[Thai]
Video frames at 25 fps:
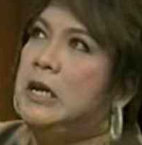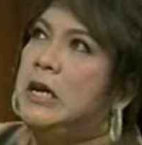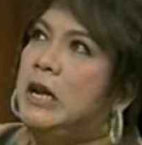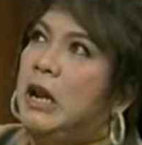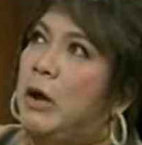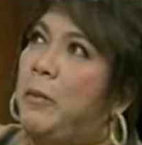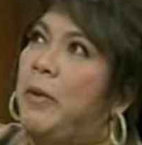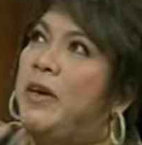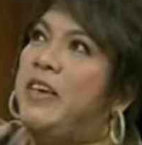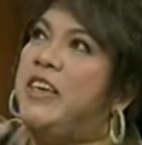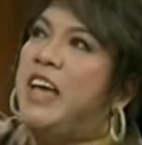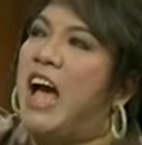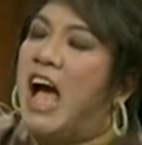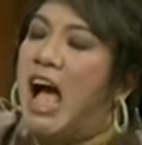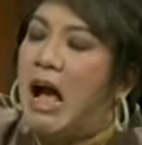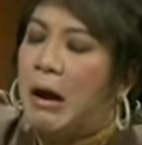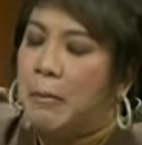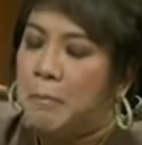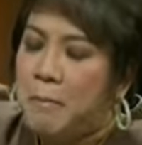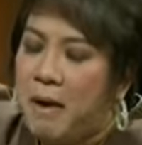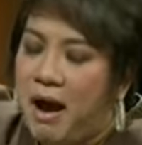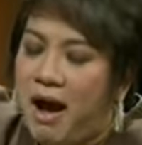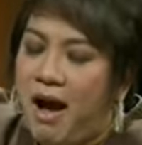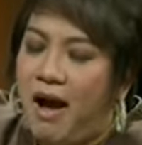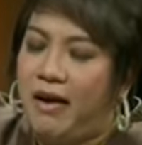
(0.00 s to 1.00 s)
งเราไปอยาก
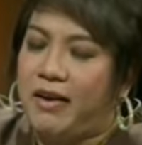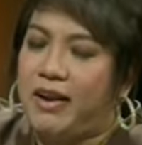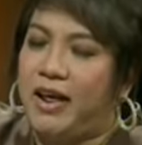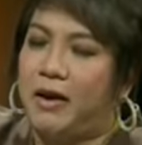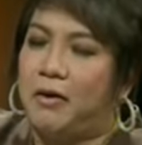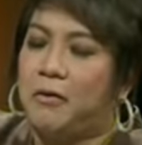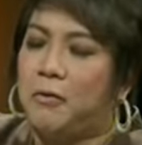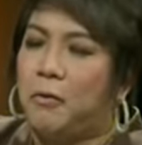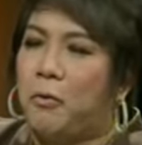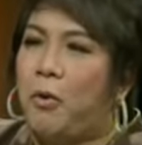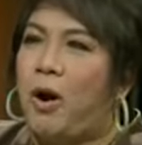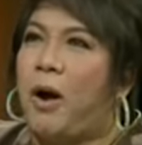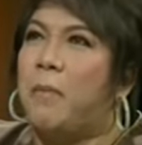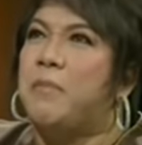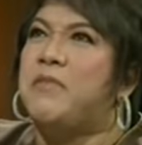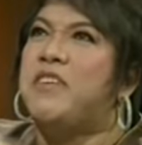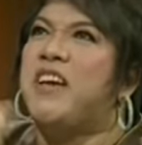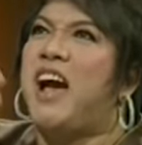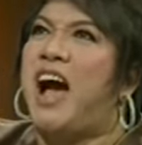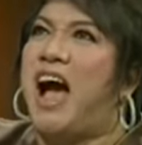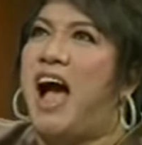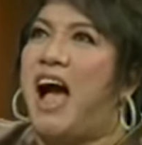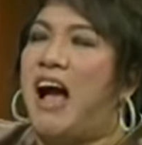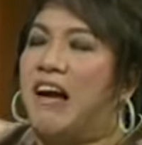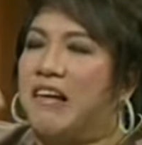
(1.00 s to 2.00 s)
มากเนี่ยความอ
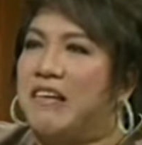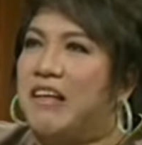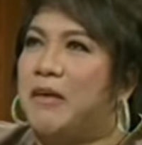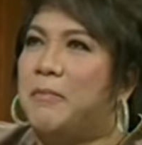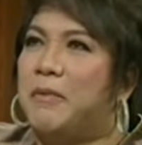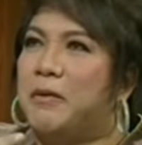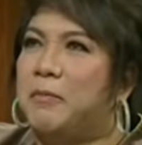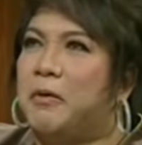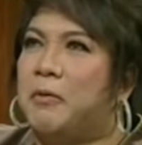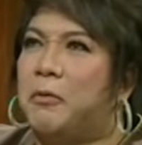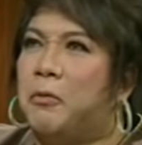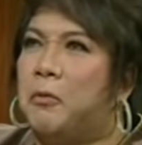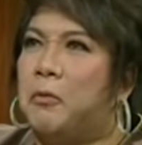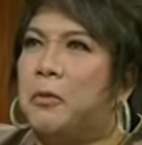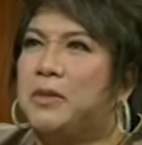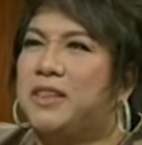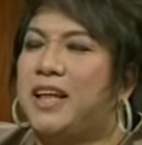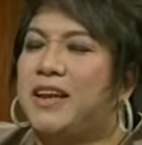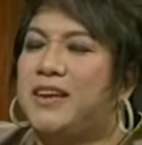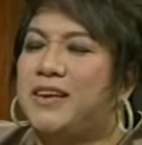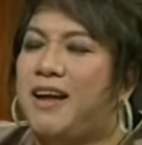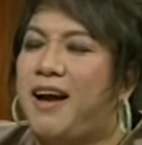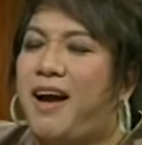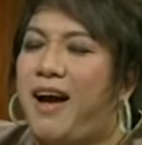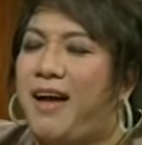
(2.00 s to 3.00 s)
ยากเนี่ยมันมาโหตั้
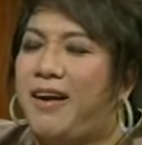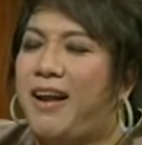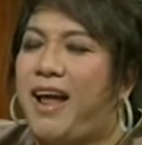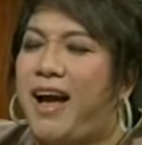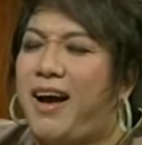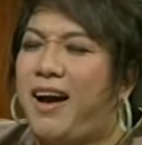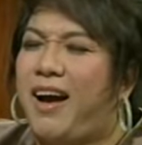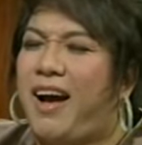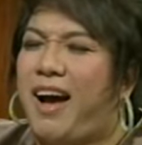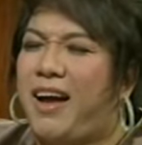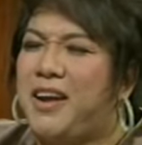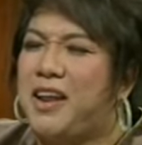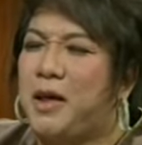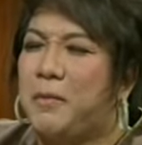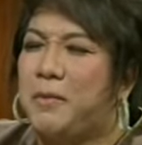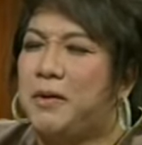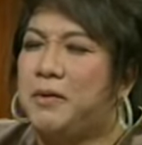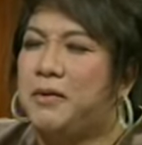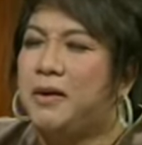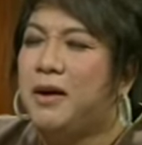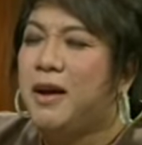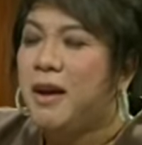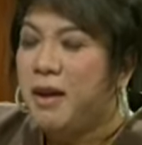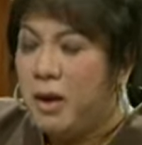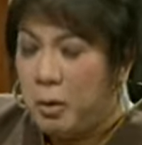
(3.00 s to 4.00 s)
นหาราคะเนี่ยมัน
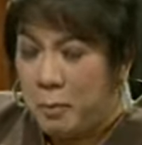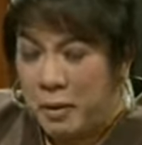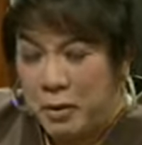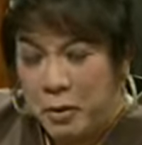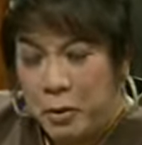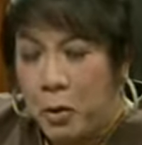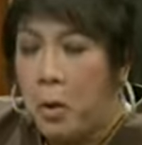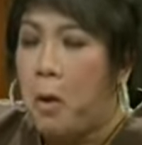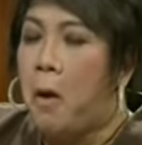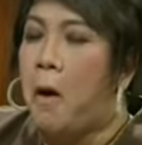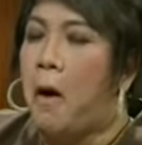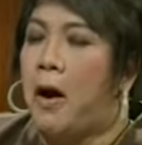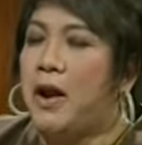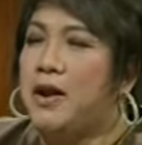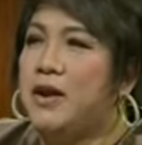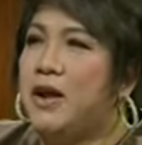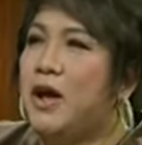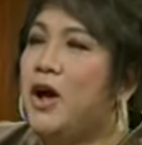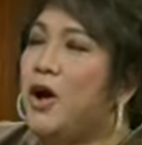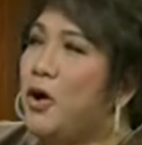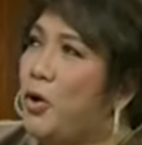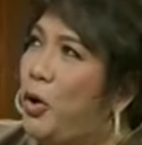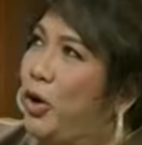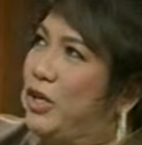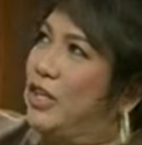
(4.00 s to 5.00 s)
มันร้อน
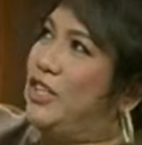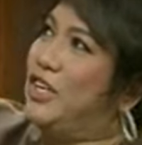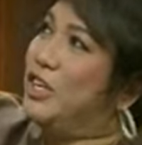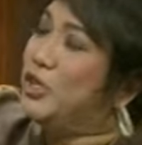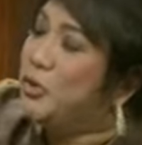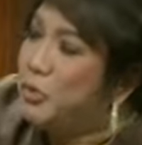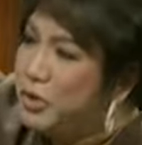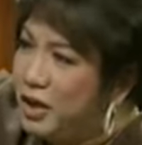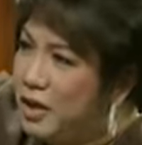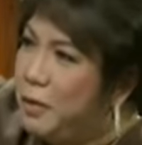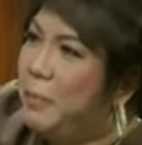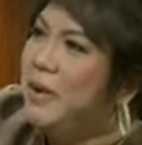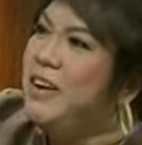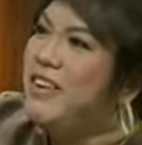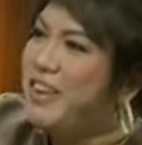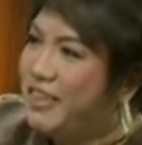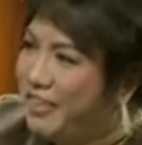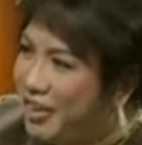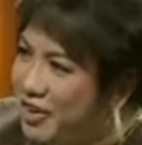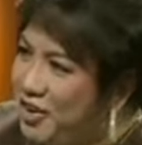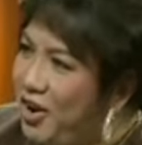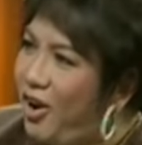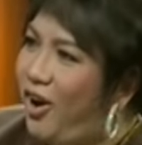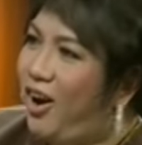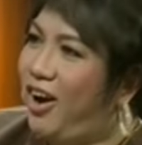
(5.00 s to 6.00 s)
ก่อนจะถึงจุดนั้นมันเหนื่อย
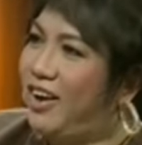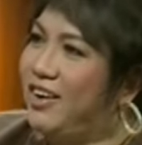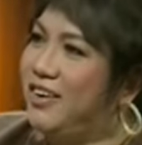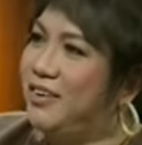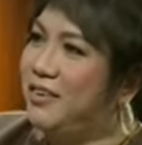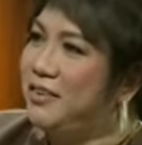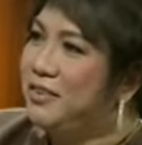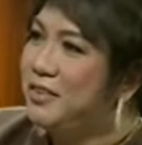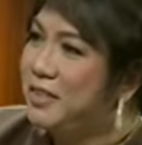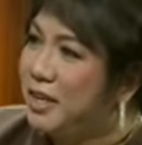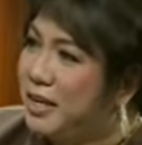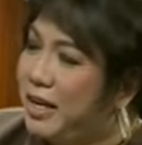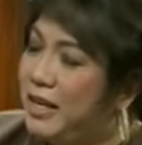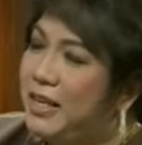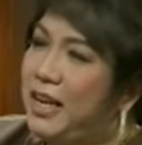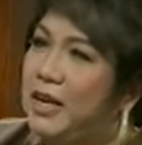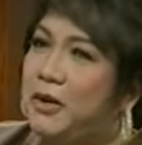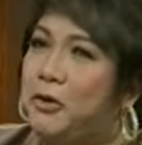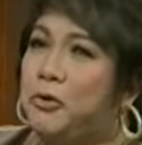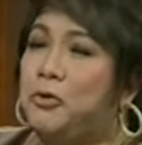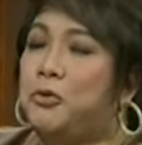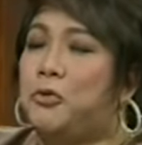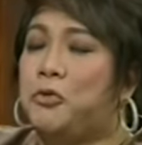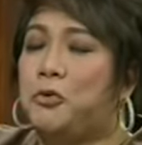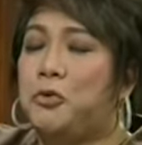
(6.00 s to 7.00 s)
ซะก่อนฉะนั้นเนี่ย
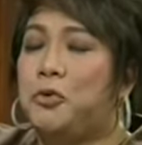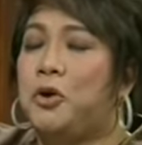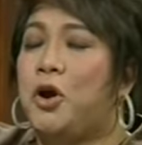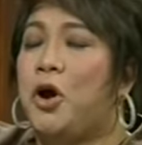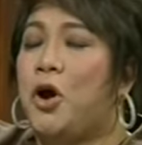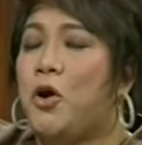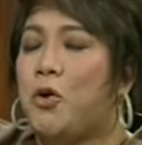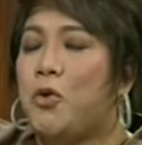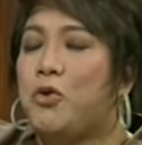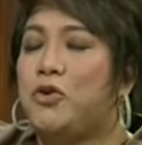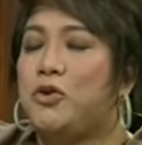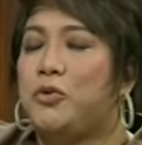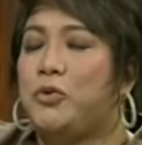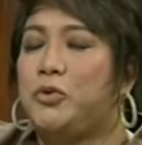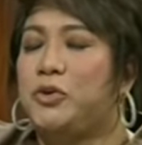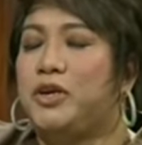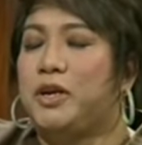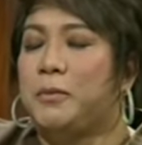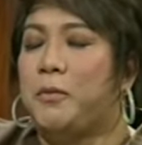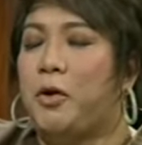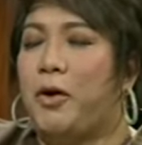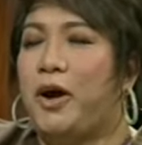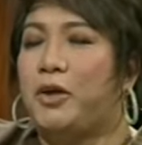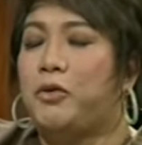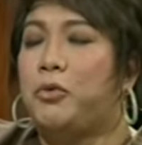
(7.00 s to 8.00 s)
คุณครูคุณครูอยาก
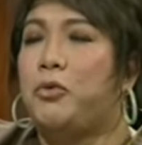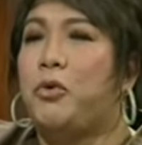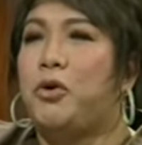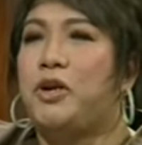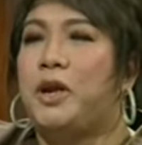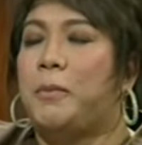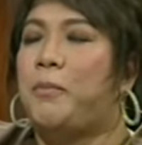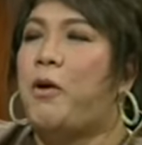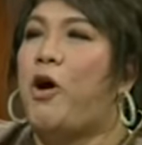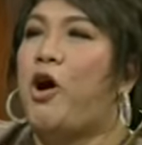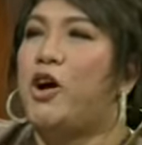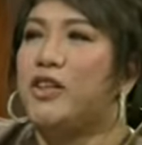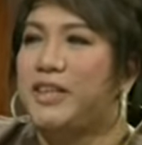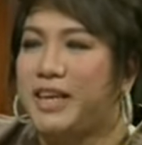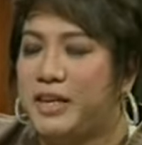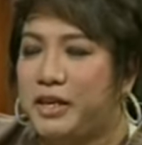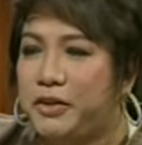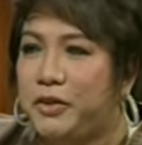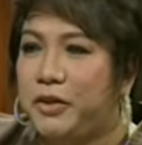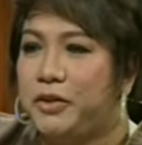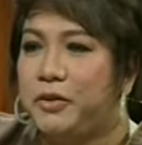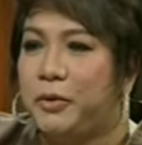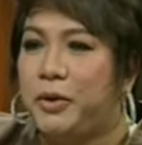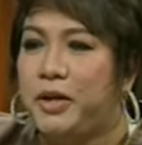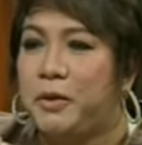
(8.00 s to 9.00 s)
บอกให้ทุกคน่พอใจใน
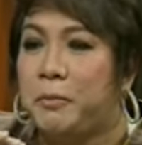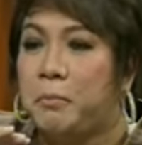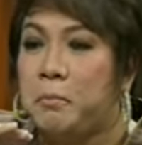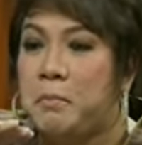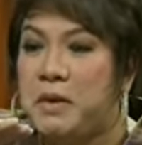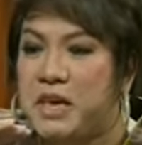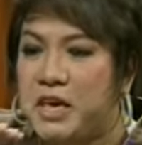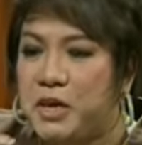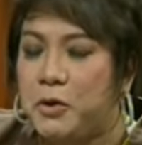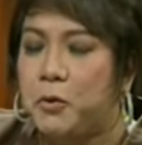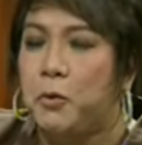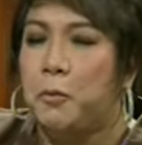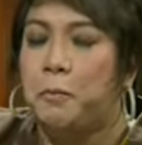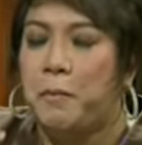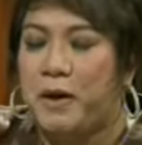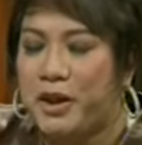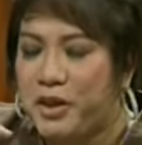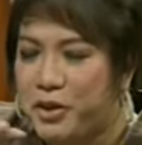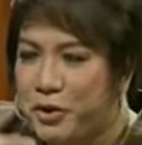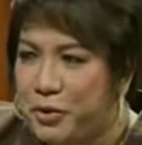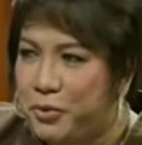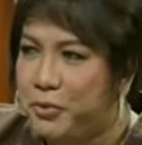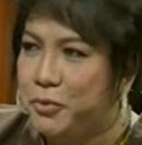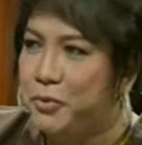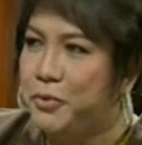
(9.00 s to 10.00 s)
สิ่งตัวเองมีอยู่เป็น
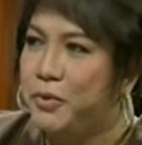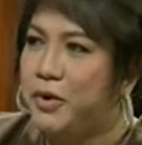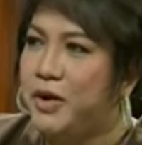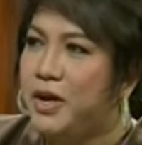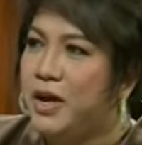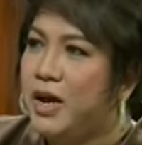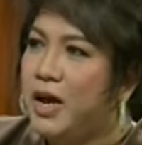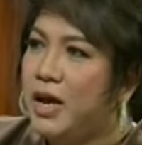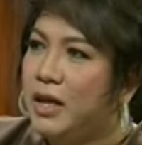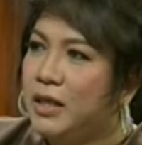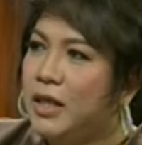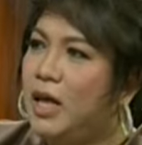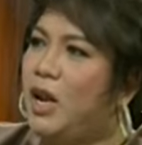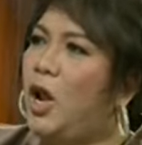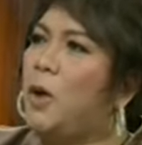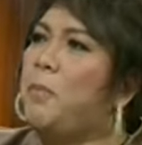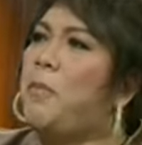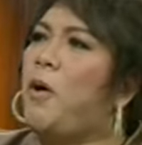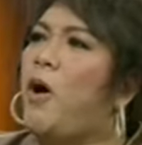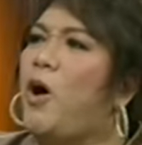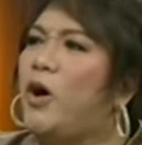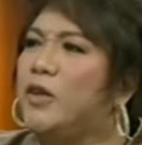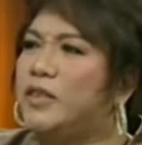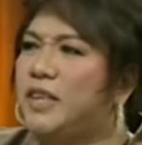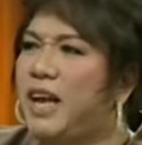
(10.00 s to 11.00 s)
อยู่ ถ้าเราพ
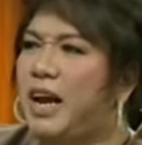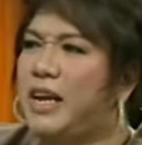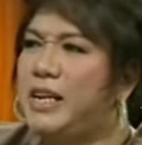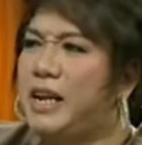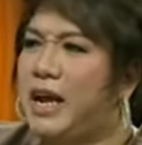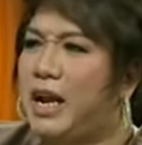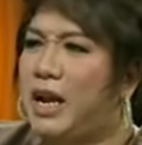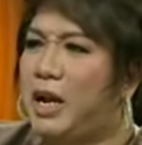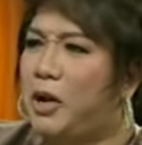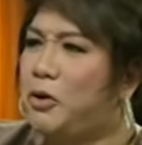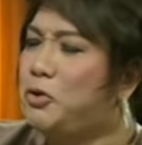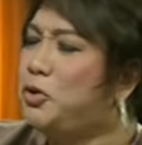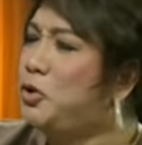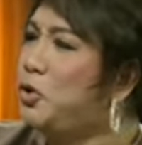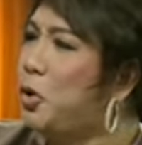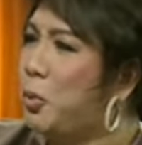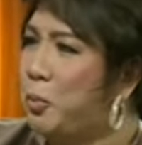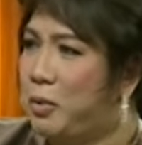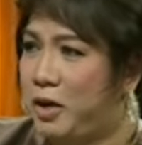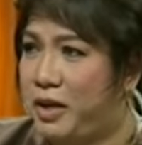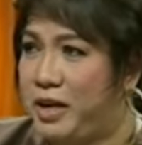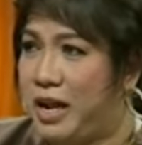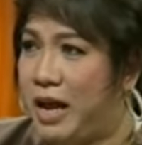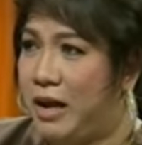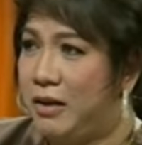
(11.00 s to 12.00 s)
อใจเนี่ยเราจบ
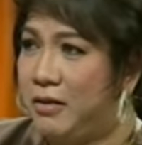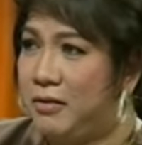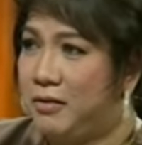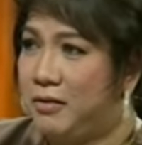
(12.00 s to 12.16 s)
เลยนะ